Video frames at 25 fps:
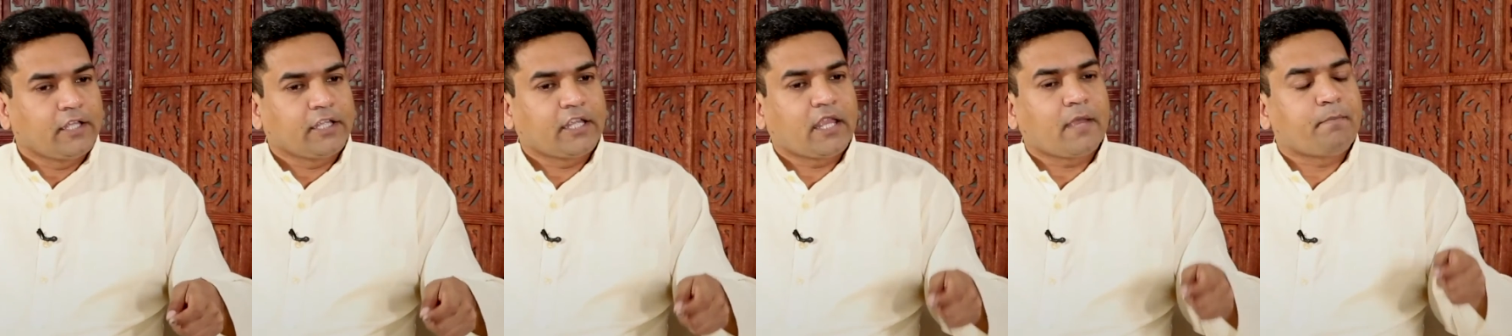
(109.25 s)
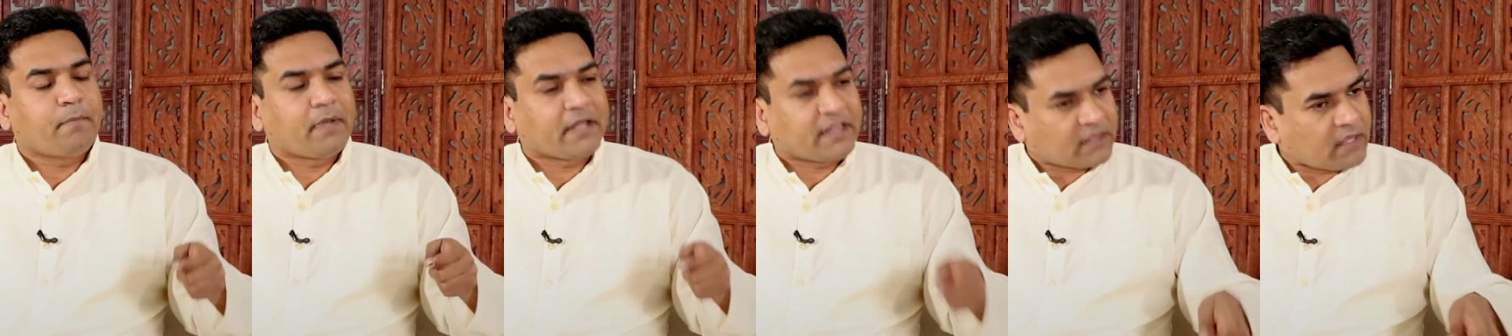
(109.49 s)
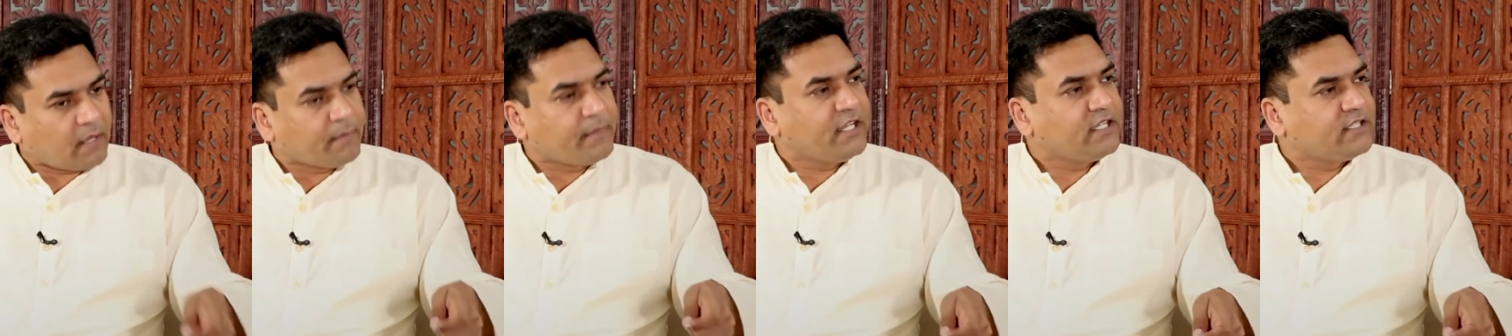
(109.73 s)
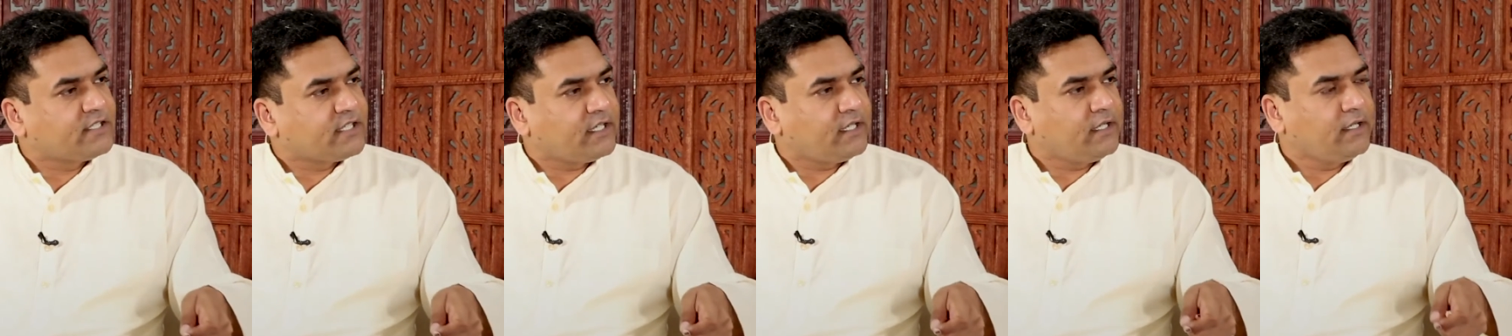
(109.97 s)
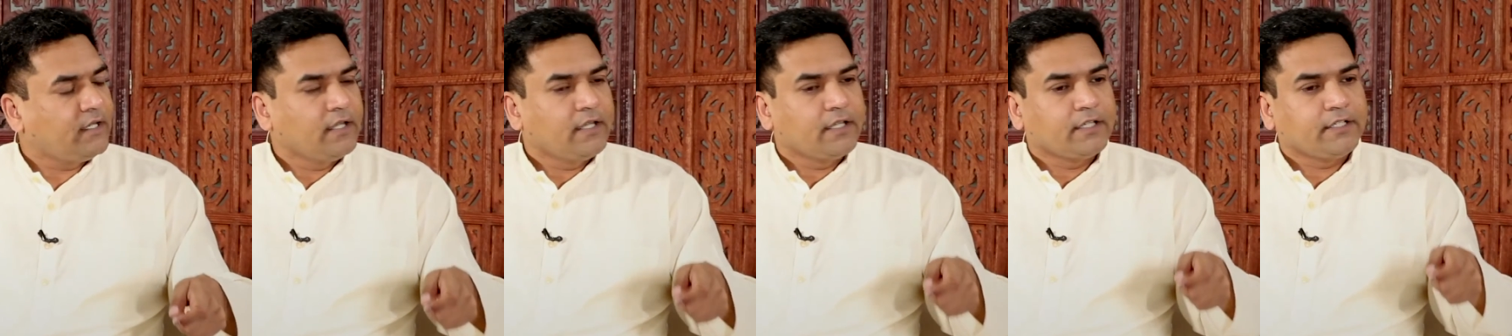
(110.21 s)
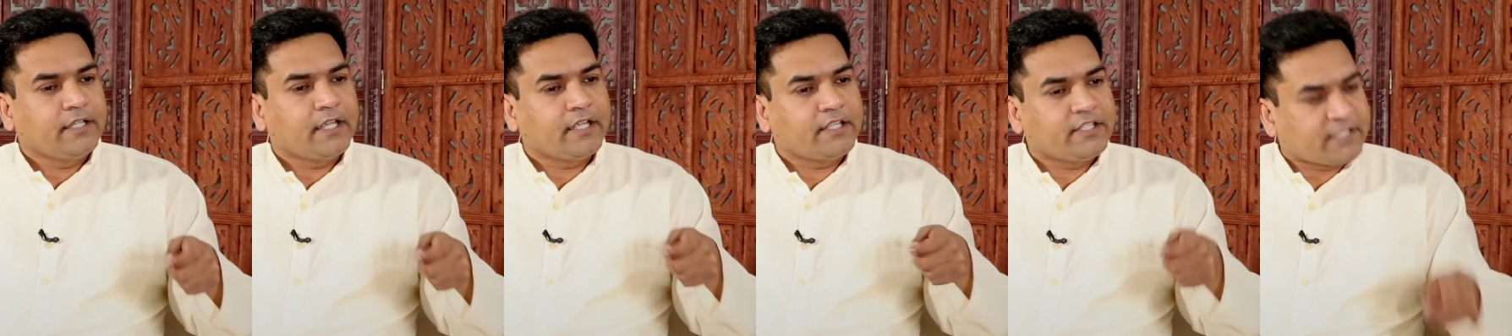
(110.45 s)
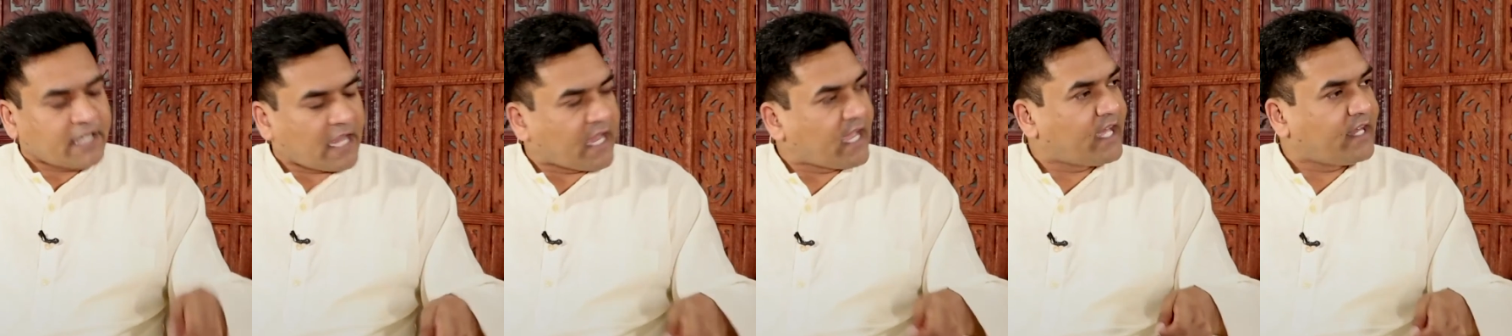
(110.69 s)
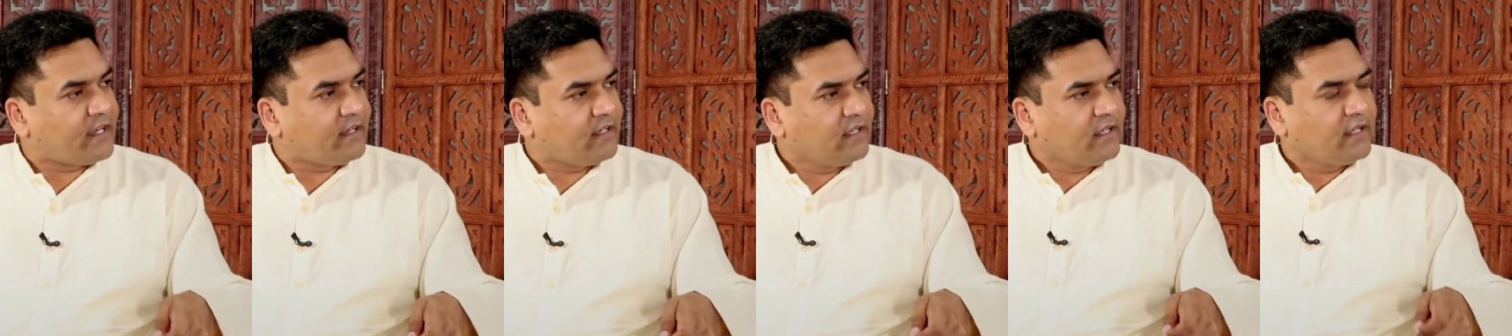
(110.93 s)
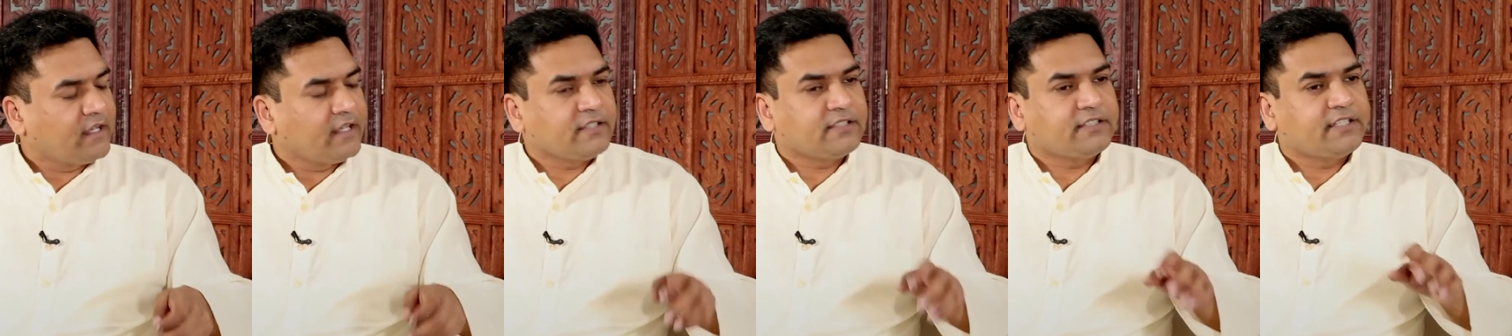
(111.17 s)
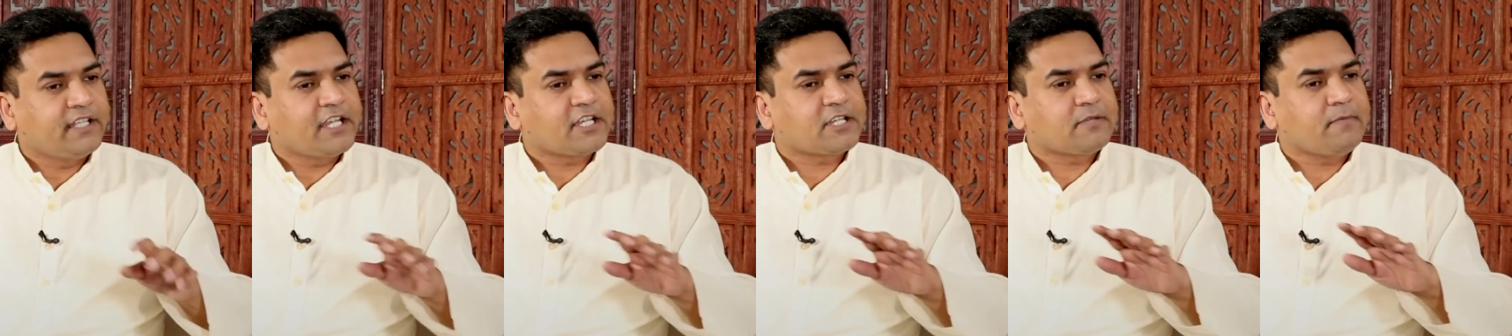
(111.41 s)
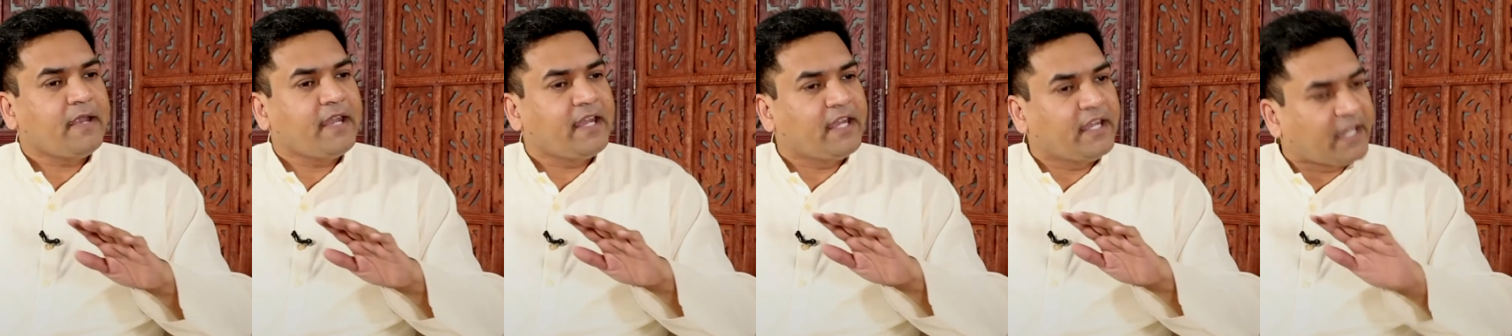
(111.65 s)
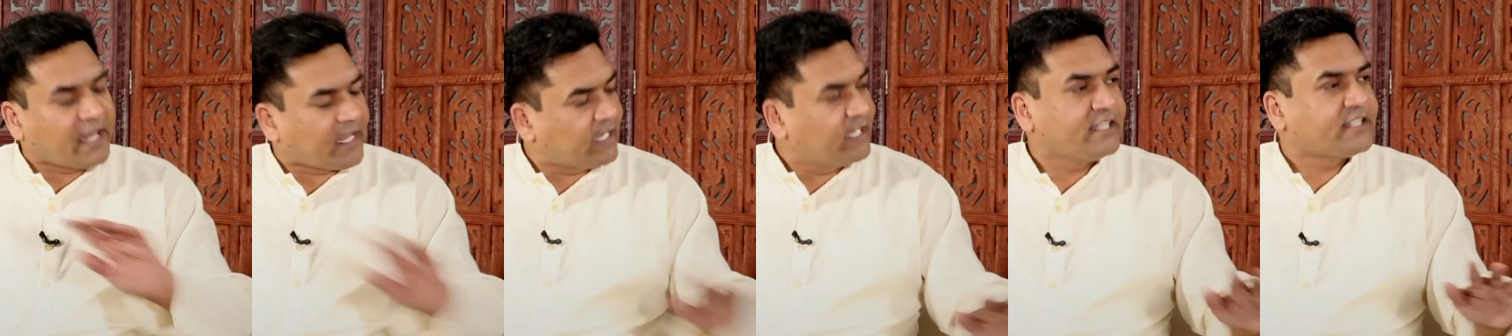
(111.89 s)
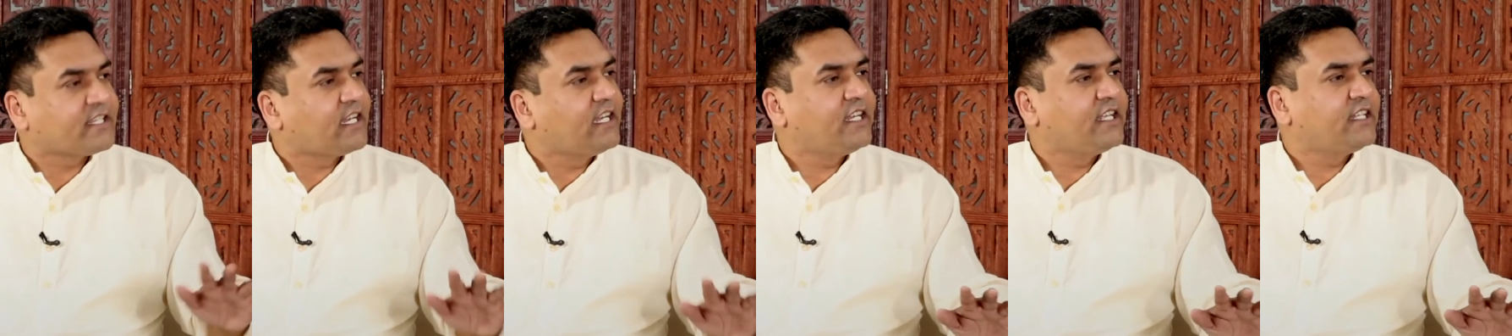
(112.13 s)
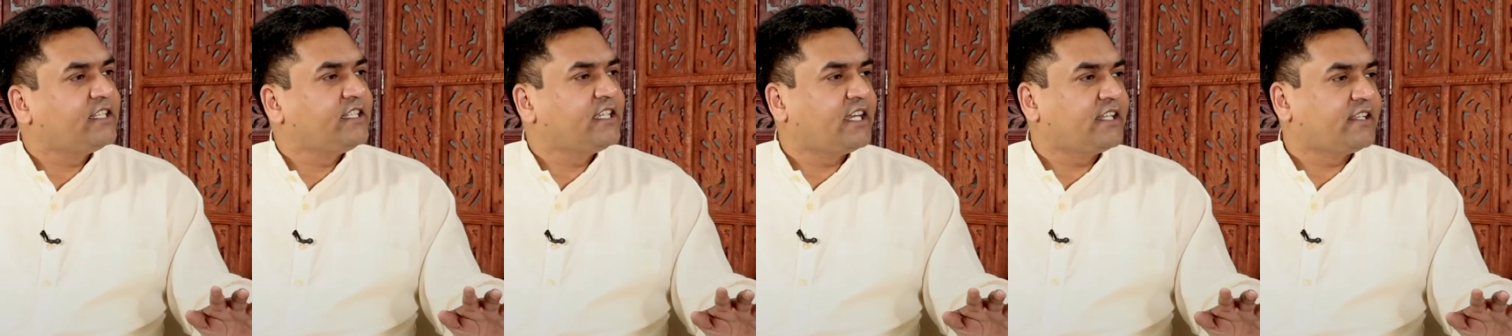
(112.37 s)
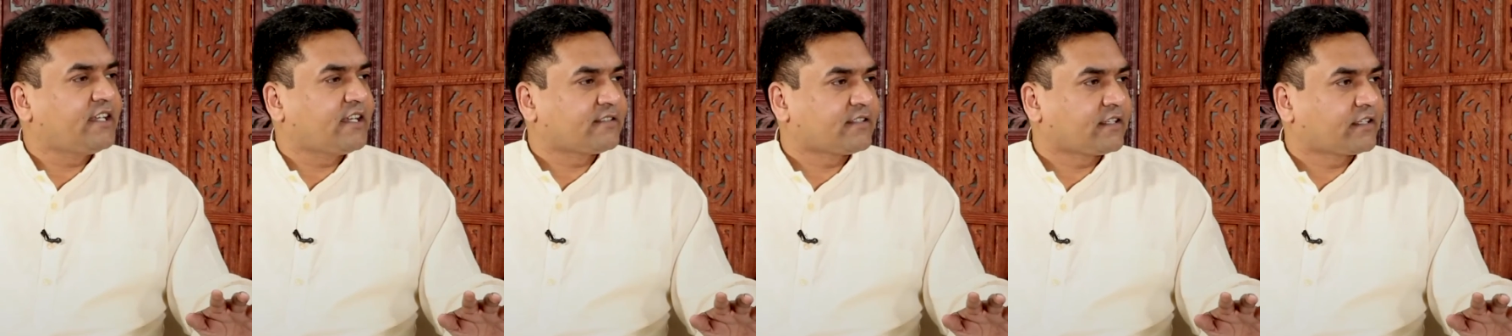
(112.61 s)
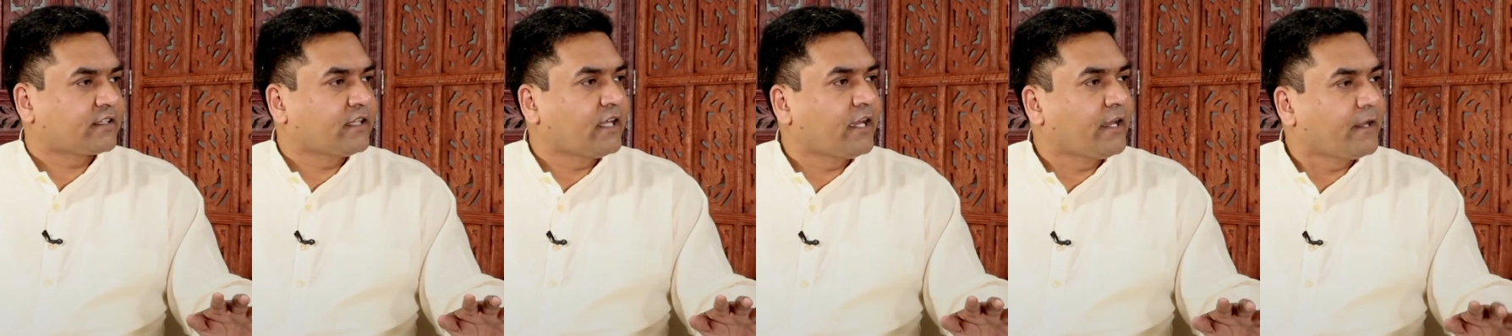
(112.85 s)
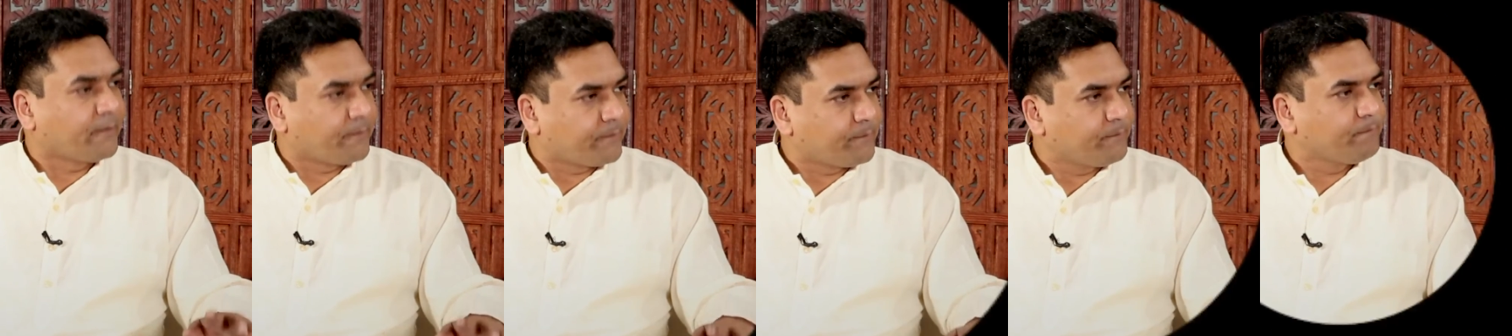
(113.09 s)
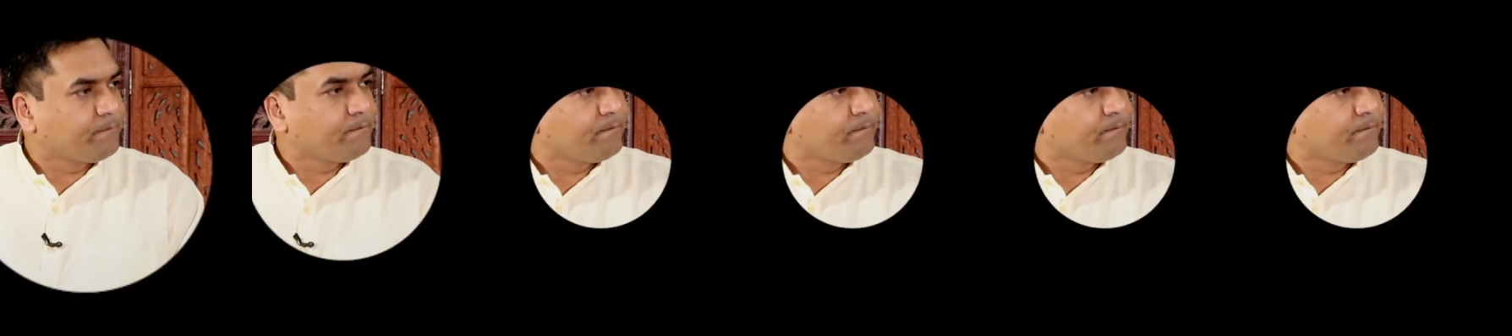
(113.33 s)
ये बदतमीजी ये जहर इस देश में नहीं चलने दिया जा सकता है